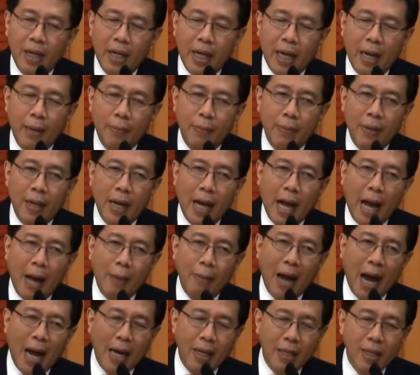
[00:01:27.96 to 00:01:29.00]
นะครับหา
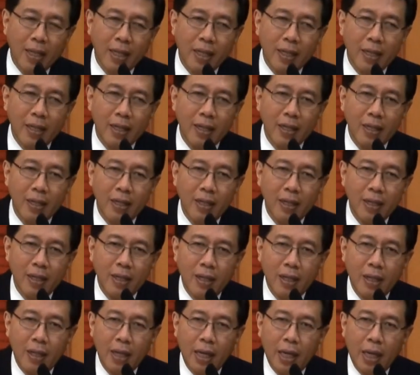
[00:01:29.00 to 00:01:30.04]
พาร์ทเนอร์
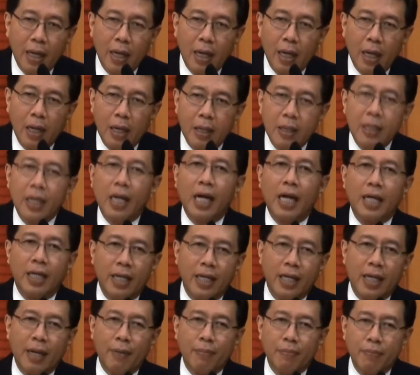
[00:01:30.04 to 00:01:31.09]
เลือกให้ดี
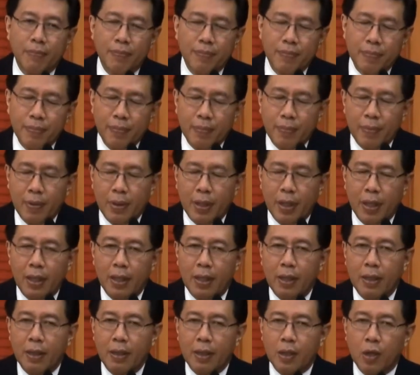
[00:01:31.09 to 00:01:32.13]
ครับ
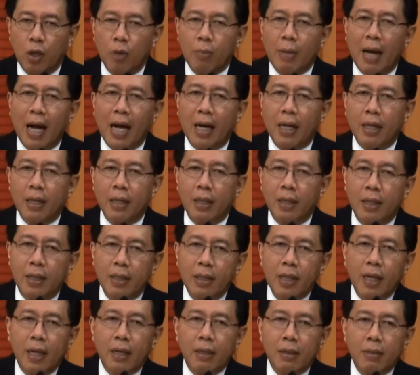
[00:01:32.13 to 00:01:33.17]
โดยมาก
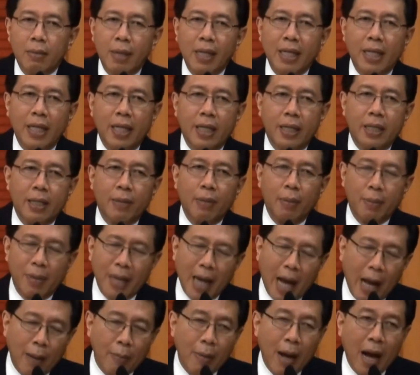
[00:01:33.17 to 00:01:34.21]
เลือกไม่ดีจะมีปัญ
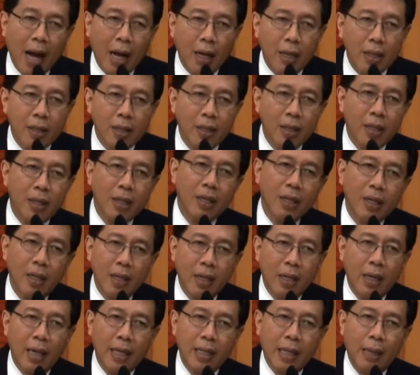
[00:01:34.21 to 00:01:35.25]
หามาก
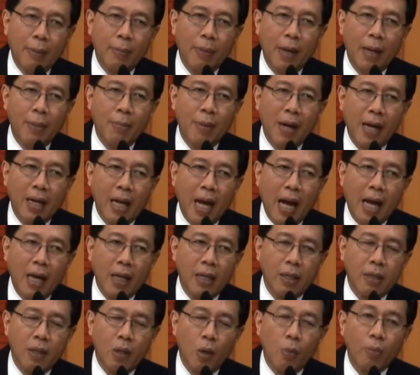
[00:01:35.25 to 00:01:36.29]
และทำให้บางอย่าง
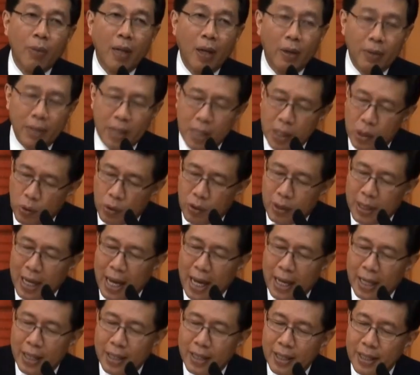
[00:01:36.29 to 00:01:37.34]
ล้มเหลวในที่สุดก็
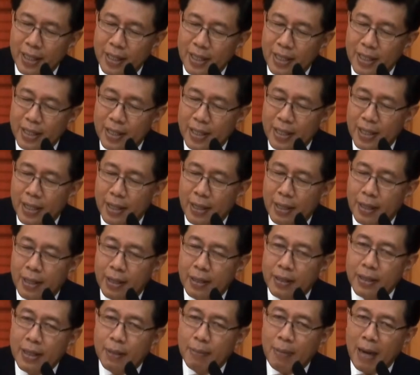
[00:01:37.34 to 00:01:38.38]
ได้
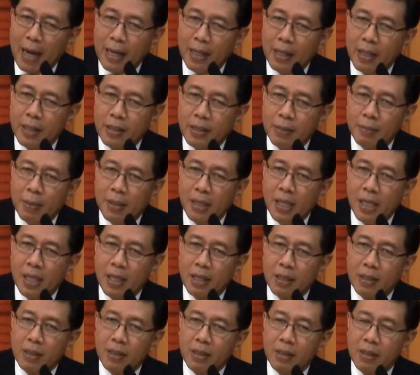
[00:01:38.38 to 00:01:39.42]
เลือกพาร์ทเนอร์จึงเป็นเรื่อ
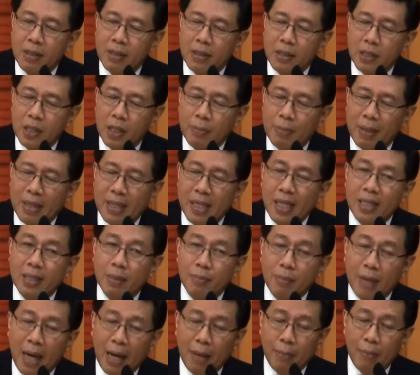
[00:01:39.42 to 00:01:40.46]
ง
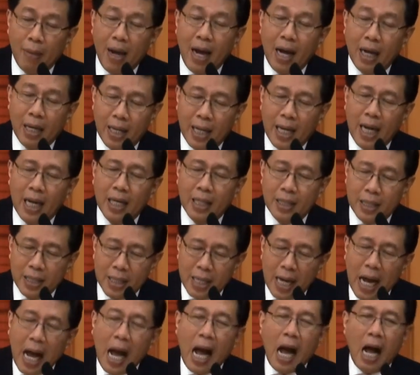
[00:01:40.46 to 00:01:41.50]
สำคัญมากในขั้น
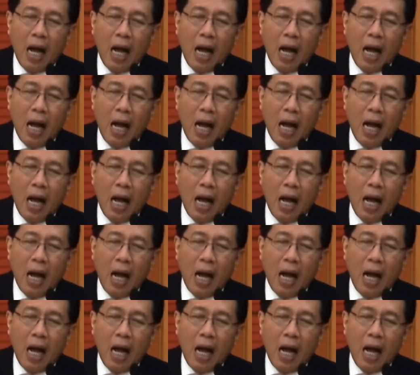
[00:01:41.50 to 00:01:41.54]
ที่